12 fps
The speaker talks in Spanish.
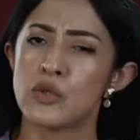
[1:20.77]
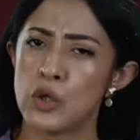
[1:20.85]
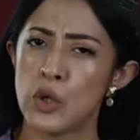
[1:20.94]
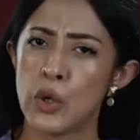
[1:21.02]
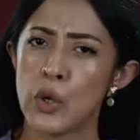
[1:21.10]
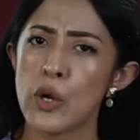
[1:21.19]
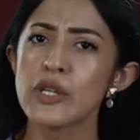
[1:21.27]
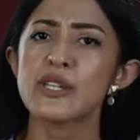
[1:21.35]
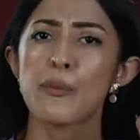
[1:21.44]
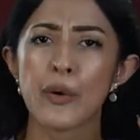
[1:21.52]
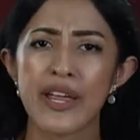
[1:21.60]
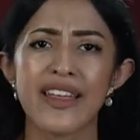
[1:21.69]
No, no, no,
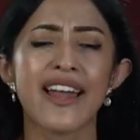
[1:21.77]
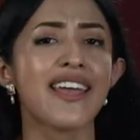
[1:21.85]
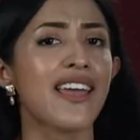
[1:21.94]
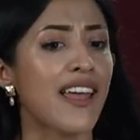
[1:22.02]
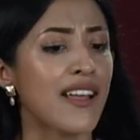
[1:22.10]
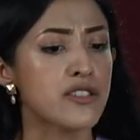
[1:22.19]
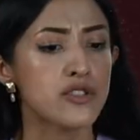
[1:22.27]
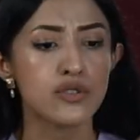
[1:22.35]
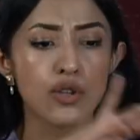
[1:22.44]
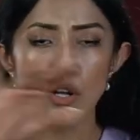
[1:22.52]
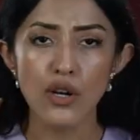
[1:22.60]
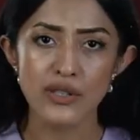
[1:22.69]
se puede dar
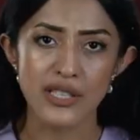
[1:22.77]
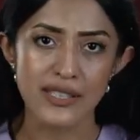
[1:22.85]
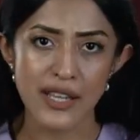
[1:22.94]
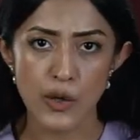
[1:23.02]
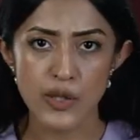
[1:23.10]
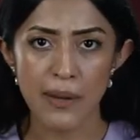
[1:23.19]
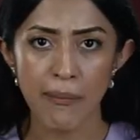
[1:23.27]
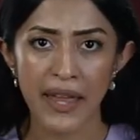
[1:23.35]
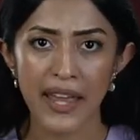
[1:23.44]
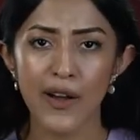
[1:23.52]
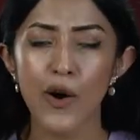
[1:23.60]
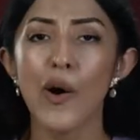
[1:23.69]
en todos los estados de
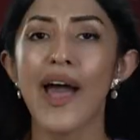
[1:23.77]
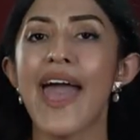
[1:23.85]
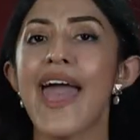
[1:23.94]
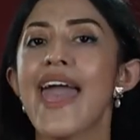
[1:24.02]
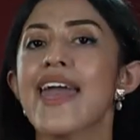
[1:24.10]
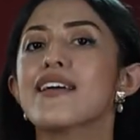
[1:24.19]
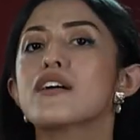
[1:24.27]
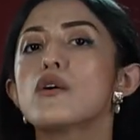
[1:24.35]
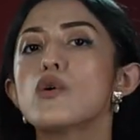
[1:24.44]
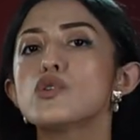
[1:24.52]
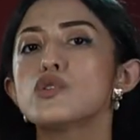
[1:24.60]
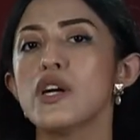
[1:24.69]
México e
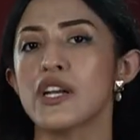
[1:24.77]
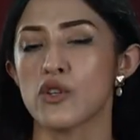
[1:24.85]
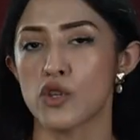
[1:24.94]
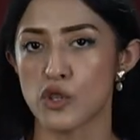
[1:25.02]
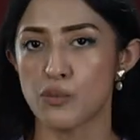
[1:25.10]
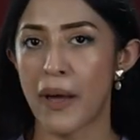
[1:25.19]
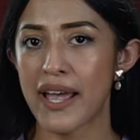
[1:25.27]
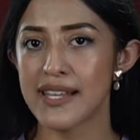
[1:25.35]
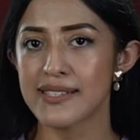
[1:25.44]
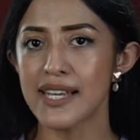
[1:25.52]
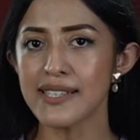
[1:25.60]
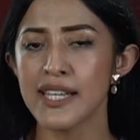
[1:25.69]
incluso en otros
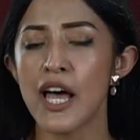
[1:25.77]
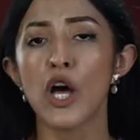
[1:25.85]
países